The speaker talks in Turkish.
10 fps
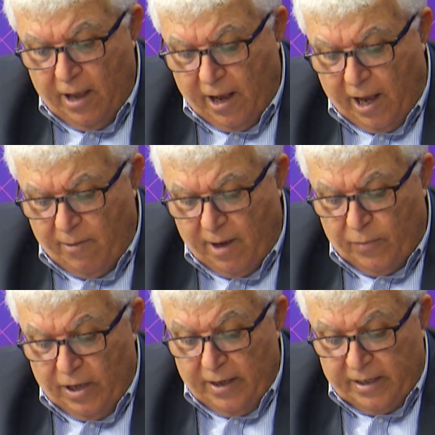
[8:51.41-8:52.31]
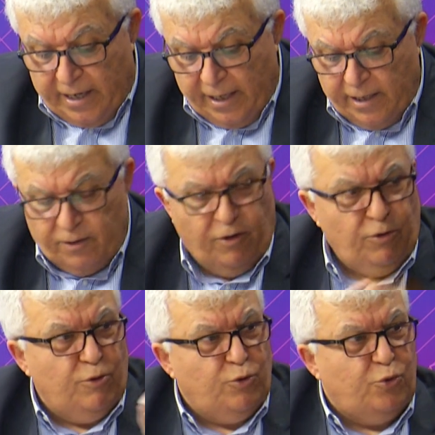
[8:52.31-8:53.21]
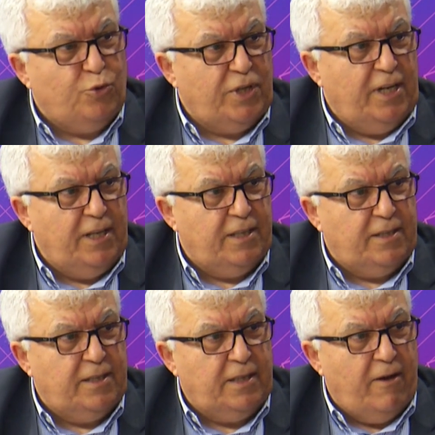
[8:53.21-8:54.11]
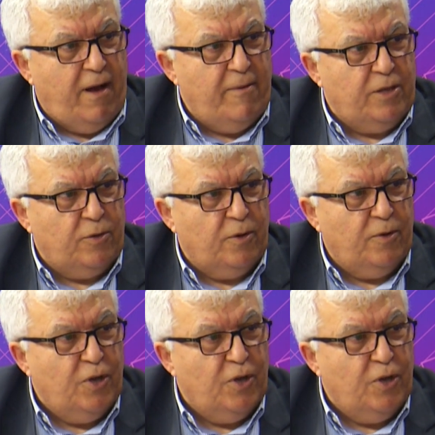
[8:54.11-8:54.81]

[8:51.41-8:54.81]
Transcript: Ama geliri 19.357 devam ediyor.